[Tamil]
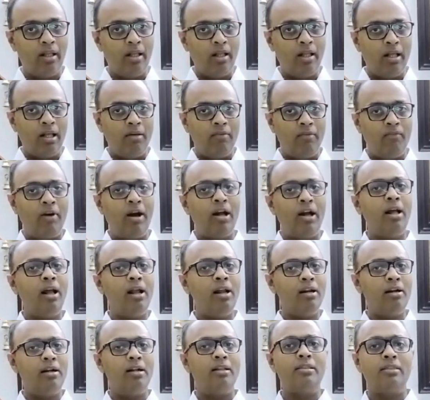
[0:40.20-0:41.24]
வங்க
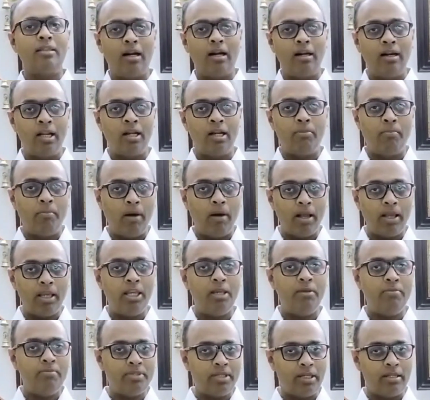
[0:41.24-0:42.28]
எழுத்தாளர்
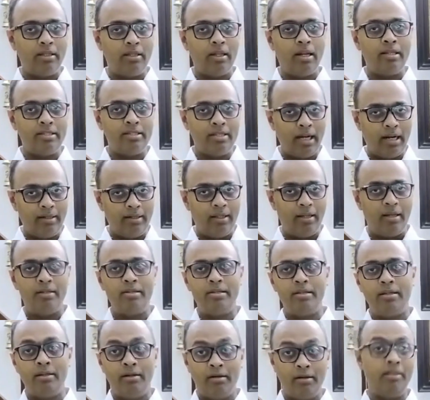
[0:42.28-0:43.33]
பங்கிம் சந்திர சாட்டர்ஜி
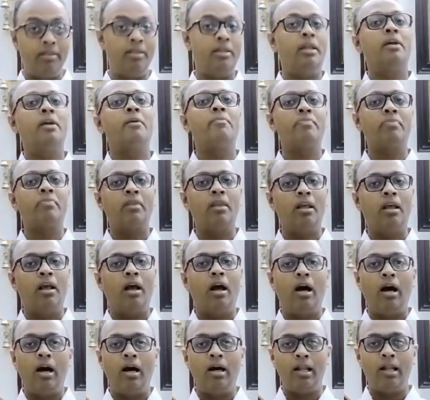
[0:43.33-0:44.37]
எழுதிய
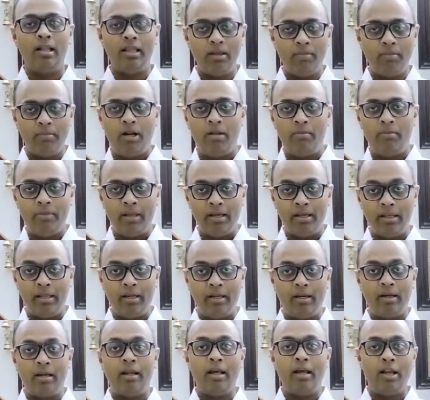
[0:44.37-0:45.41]
ஆனந்தமடம் என்கின்ற
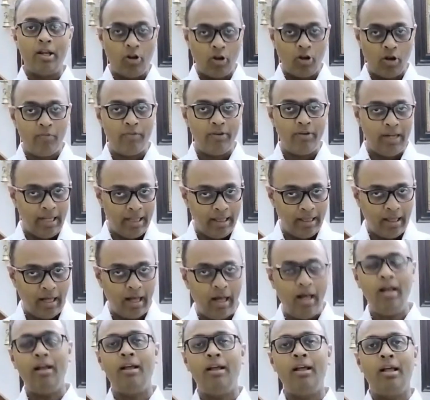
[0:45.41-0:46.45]
நாவலில் தான்
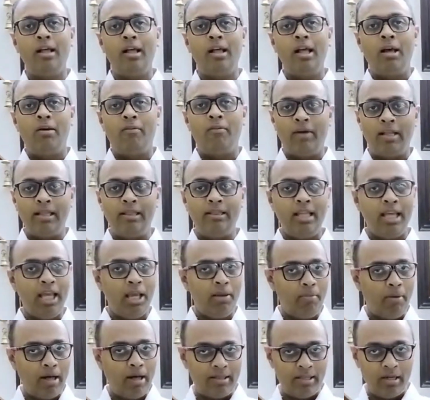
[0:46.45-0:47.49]
வந்தே
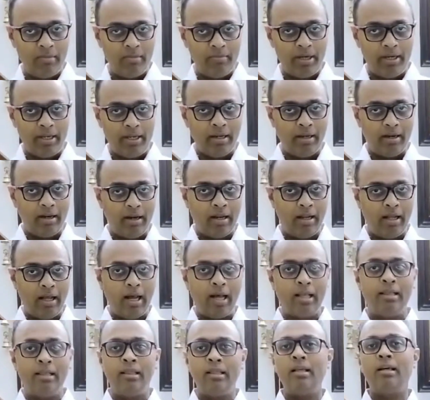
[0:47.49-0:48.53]
மாதரம் என்கின்ற
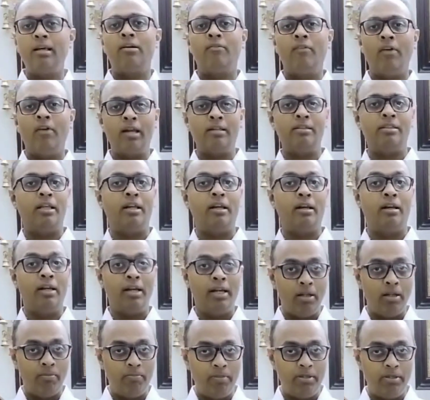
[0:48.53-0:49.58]
அந்த வார்த்தைகள்
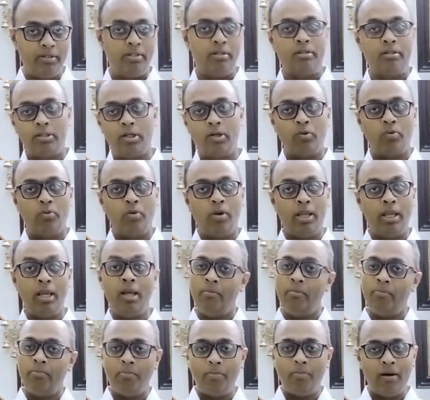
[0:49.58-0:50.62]
இடம்பெற்றிருக்கக்கூடிய
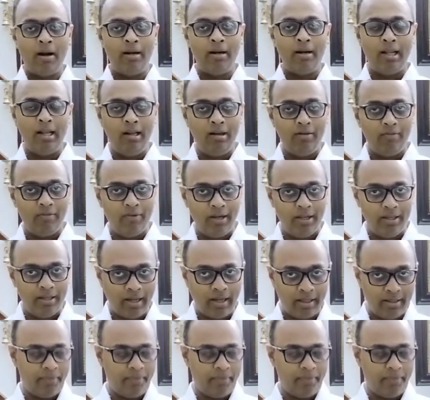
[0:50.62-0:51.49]
பாடல் வருகிறது